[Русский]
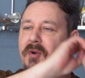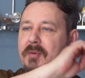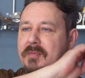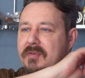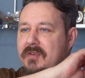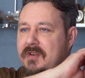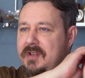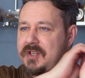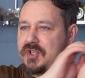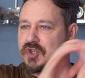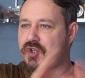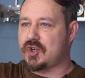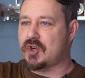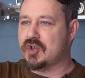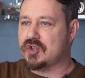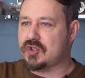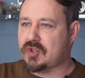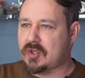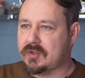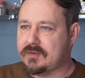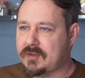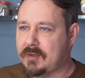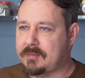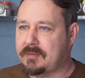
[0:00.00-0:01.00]
пробовали еще
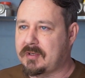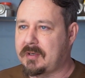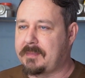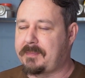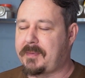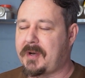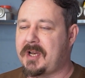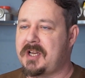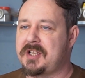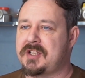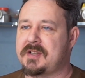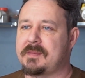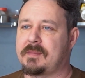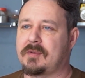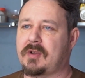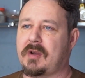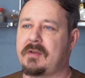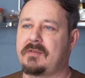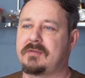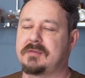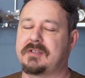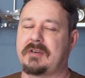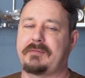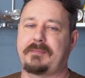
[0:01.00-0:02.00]
что-то, все было прилично,
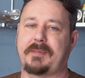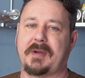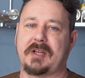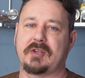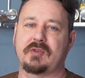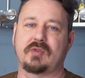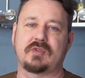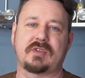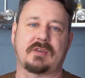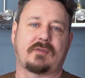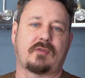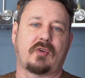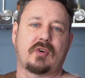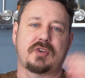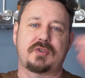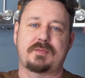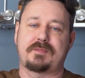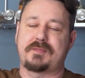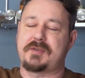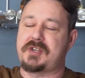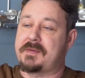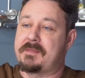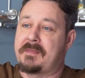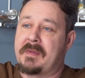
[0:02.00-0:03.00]
кроме глав продукта. В
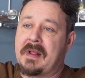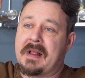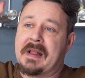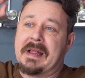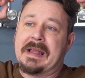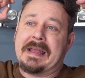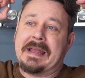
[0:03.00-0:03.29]
общем,